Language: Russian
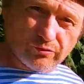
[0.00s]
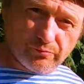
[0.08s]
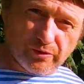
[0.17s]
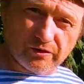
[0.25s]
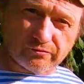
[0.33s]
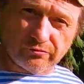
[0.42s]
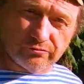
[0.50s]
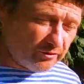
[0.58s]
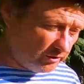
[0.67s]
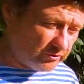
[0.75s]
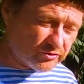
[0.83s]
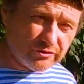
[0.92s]
Ну, ребят, ну
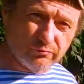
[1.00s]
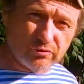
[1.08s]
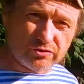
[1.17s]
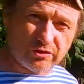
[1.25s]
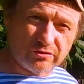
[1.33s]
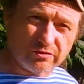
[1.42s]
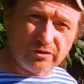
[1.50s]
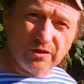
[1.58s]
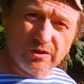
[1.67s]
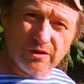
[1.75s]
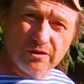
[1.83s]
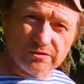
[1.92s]
надо же немножко это
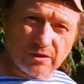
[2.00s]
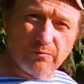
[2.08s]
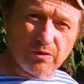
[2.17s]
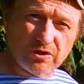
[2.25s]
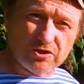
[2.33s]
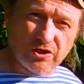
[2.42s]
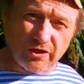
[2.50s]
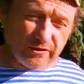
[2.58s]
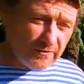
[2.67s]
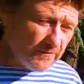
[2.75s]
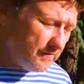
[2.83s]
соображать.